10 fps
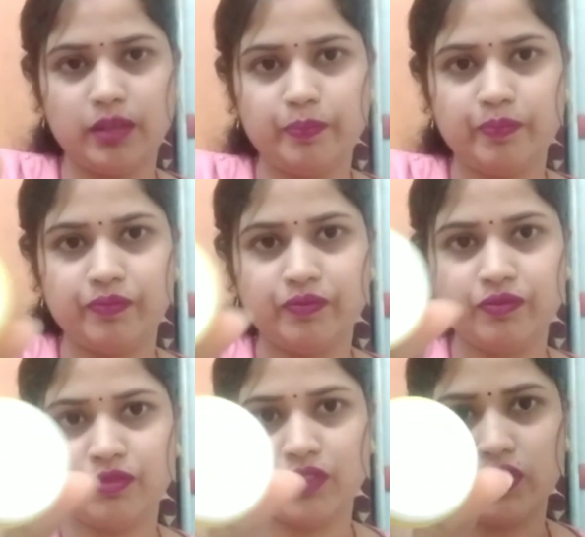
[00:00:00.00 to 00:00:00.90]
क्रीम
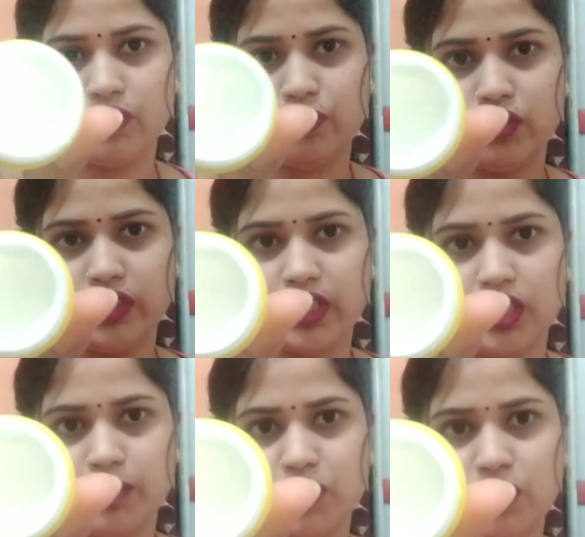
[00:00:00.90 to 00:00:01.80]
वो
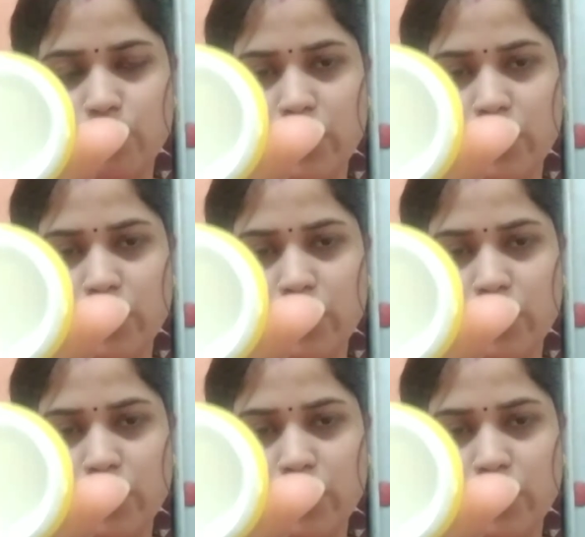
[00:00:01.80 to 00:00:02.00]
एकदम से